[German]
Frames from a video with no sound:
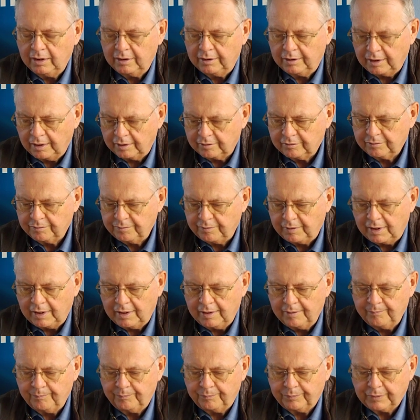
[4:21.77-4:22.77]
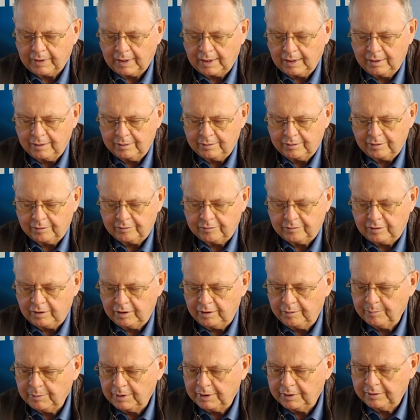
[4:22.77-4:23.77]
Das war das
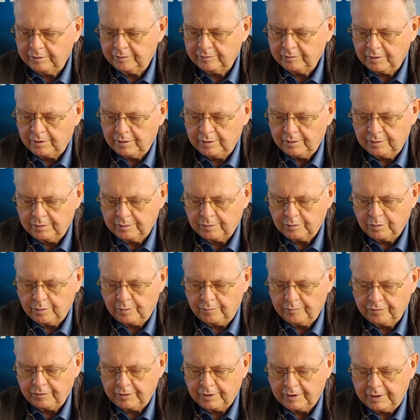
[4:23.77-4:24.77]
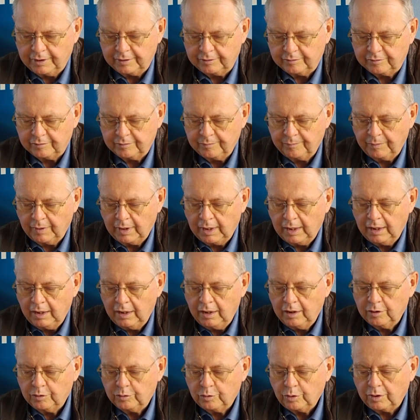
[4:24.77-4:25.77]
Thema dieser Konferenz.
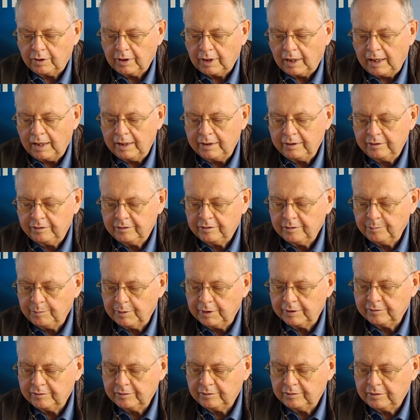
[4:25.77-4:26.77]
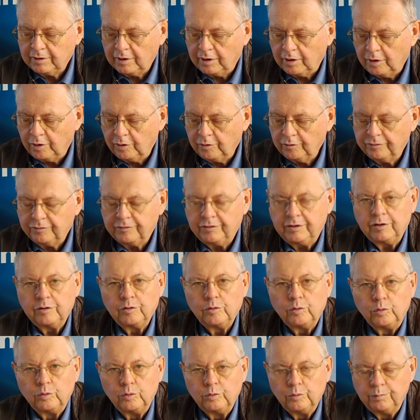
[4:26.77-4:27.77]
Dort einigte man sich darauf, die
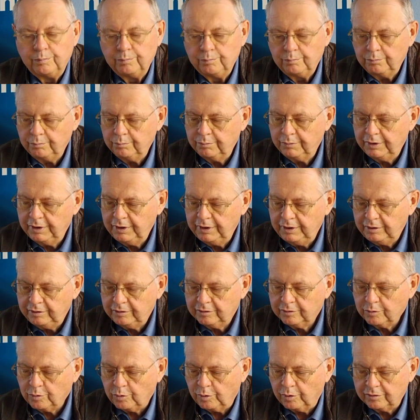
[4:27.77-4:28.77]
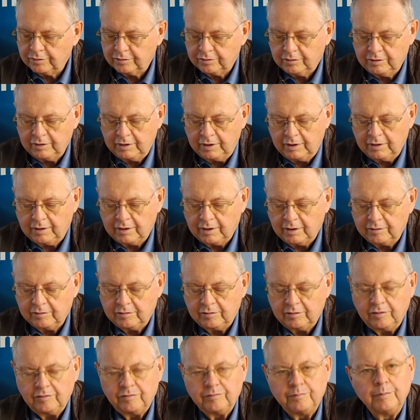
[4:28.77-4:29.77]
Gruben nicht
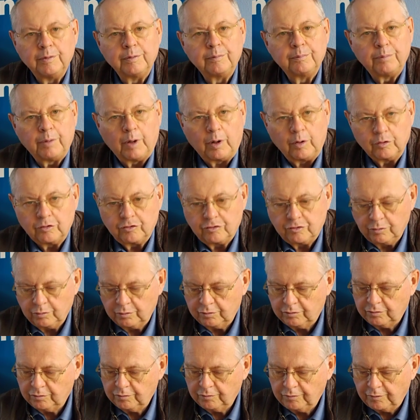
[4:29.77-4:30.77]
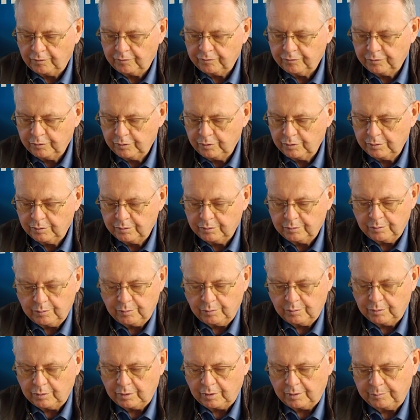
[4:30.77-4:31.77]
kostenintensiv mit Bauschutt zu verfüllen
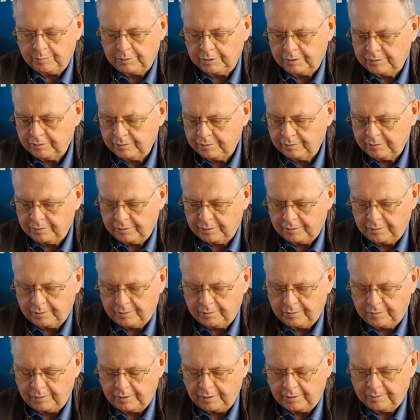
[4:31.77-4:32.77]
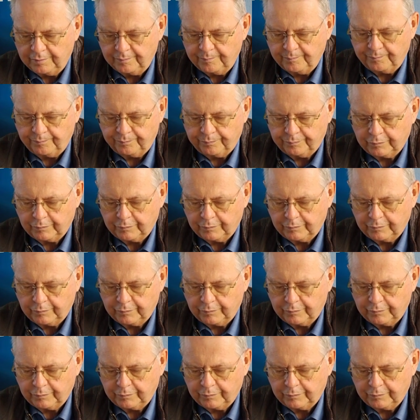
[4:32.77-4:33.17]
oder mit den